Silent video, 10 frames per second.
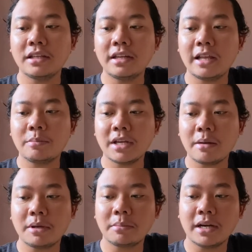Jadi helmnya
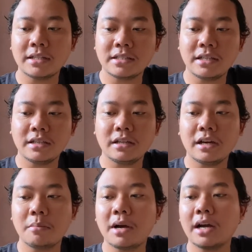aman banget sih,
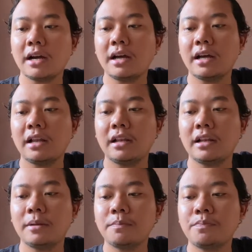nggak bakal